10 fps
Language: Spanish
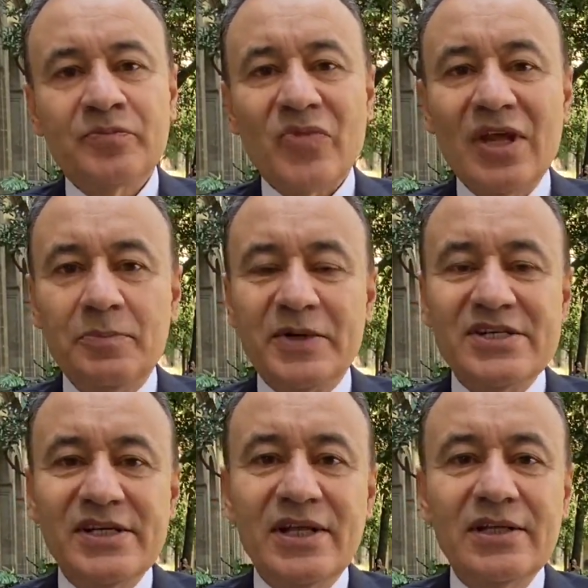el
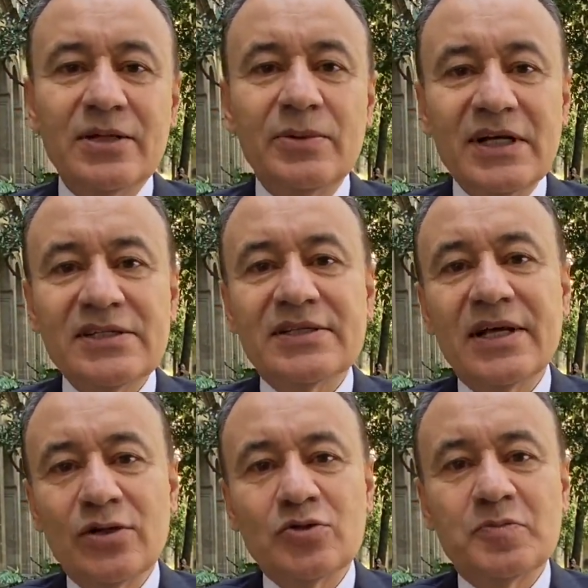presidente va a
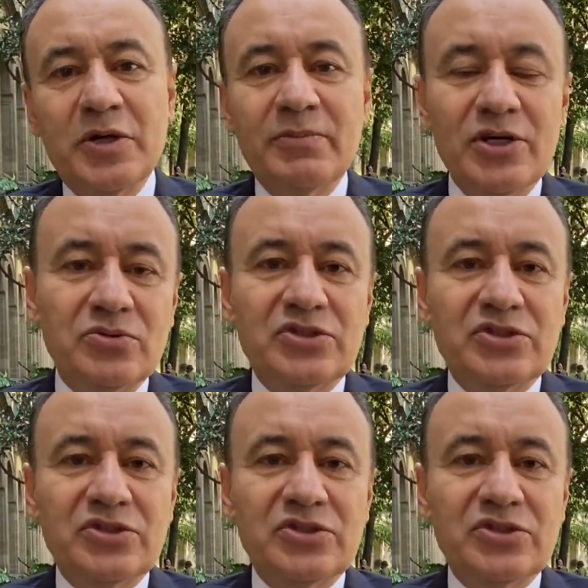estar los primeros